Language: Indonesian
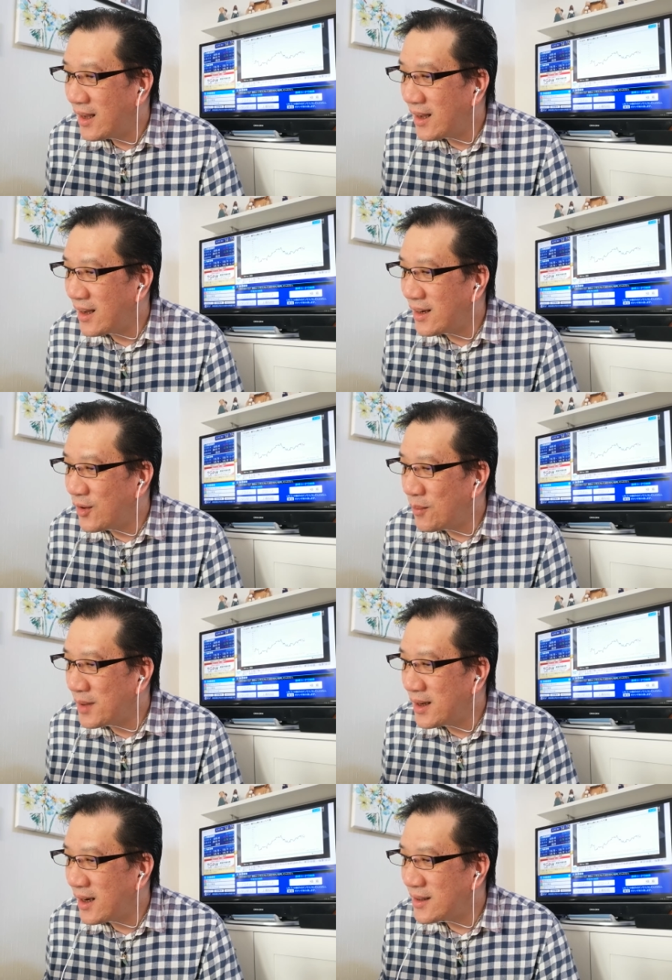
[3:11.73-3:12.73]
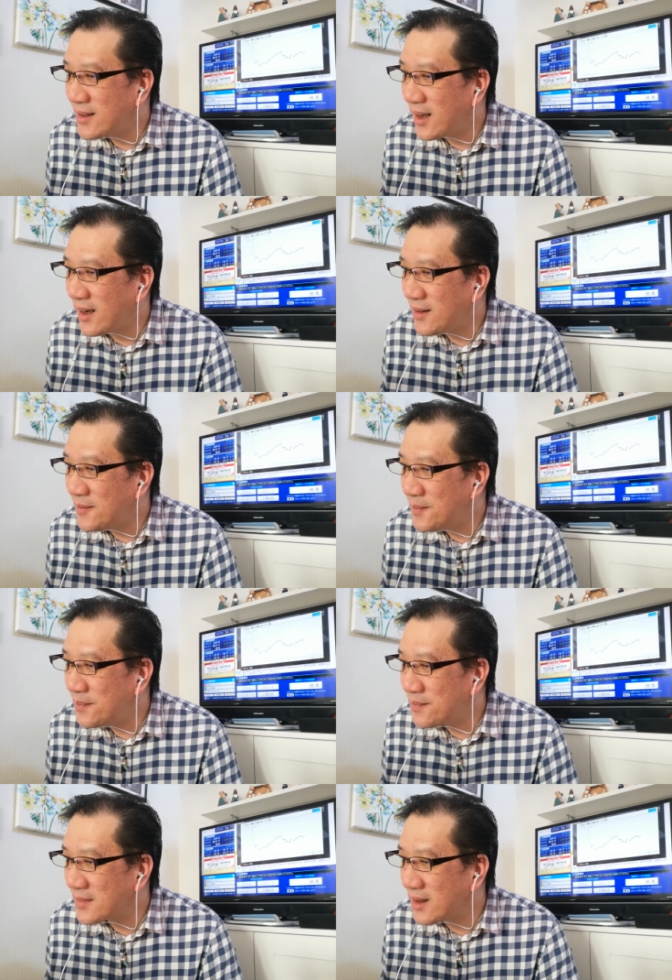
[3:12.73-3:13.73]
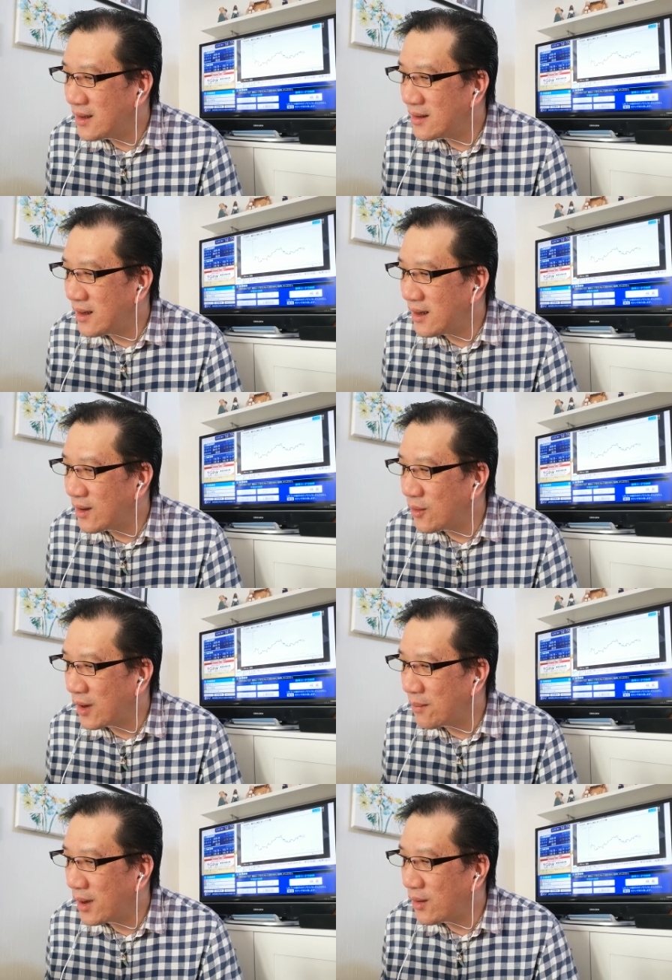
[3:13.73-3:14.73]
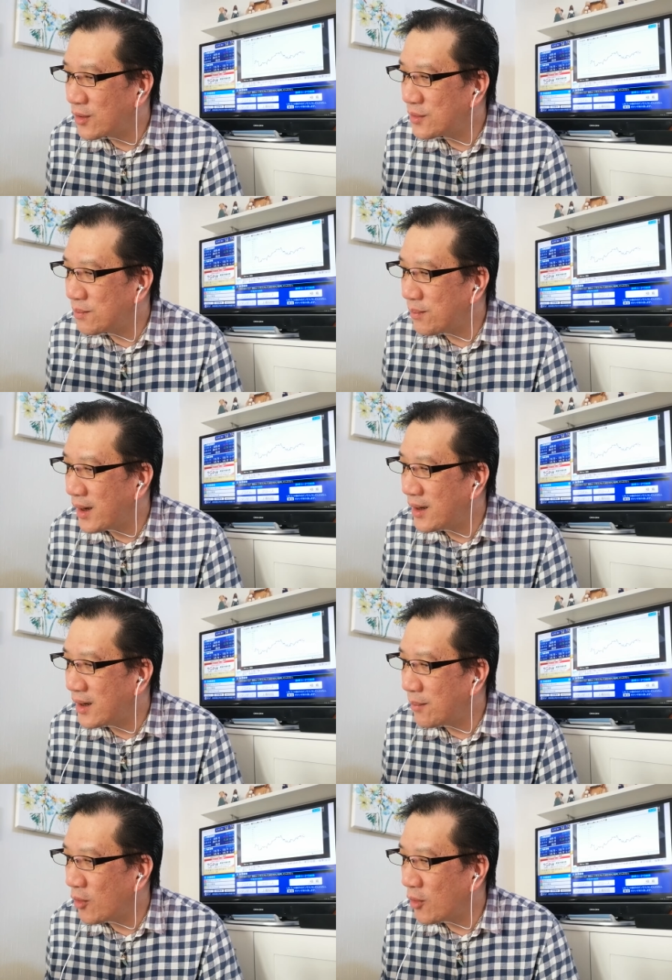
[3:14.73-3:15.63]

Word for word: uh, dominance yang ah, kurang bagus 46,8